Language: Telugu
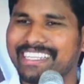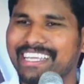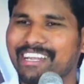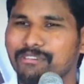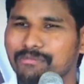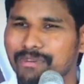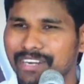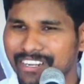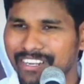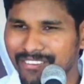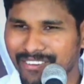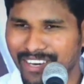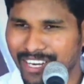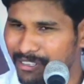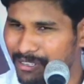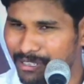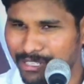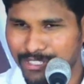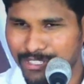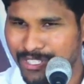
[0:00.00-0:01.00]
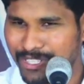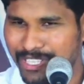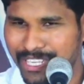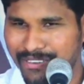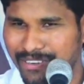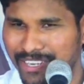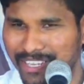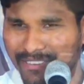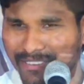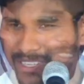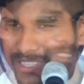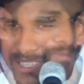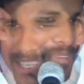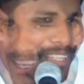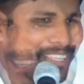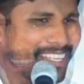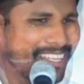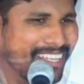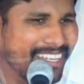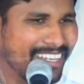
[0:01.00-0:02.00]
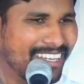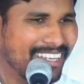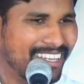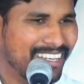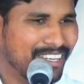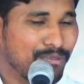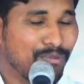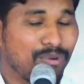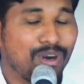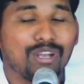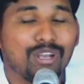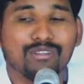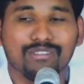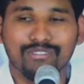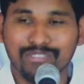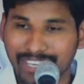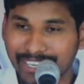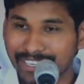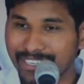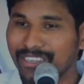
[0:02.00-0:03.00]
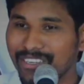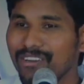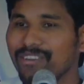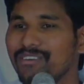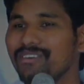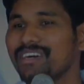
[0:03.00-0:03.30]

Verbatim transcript: నిలవబడిన వాళ్ళ గురించి దేవుడు ఏమంటున్నాడు తెలుసా వాళ్ళు ధన్యులు